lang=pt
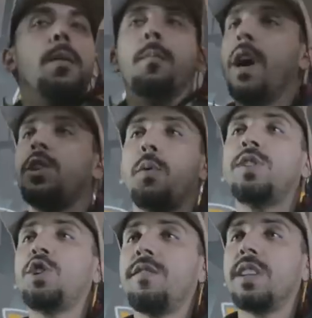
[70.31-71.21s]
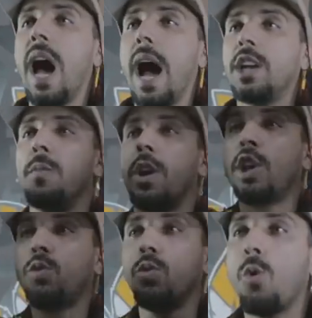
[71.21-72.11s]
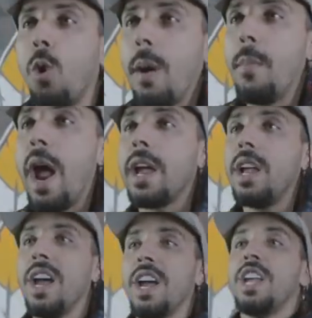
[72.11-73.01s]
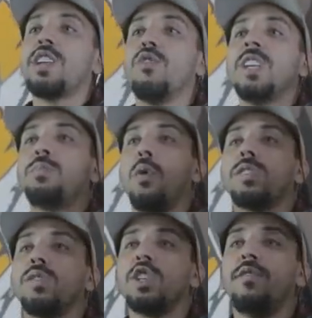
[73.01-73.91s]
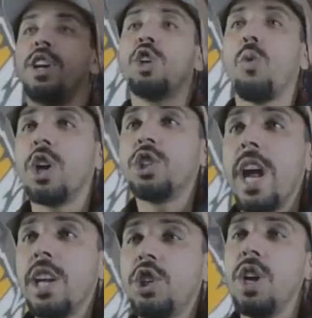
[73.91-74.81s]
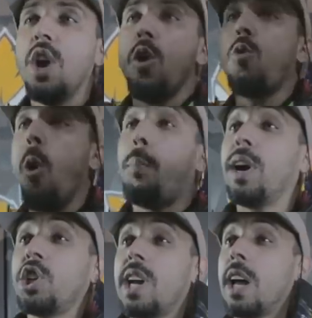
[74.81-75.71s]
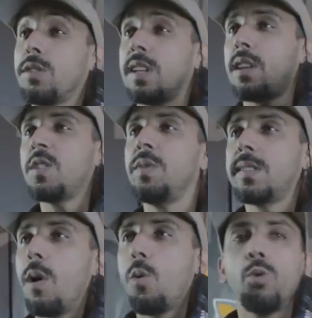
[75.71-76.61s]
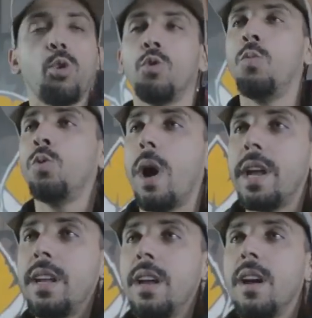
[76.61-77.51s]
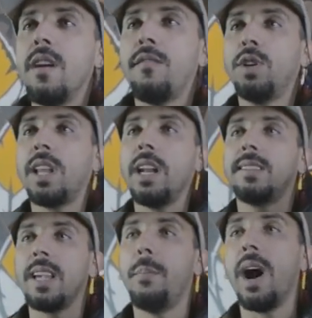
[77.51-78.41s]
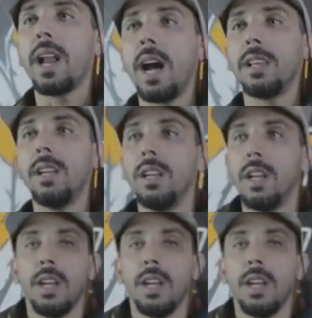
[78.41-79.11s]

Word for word: Mande positividade, mano, que tudo ocorra bem e que vocês possam se divertir com a gente, compartilhar nossa transmissão com todo mundo aí, fortalecer a parada.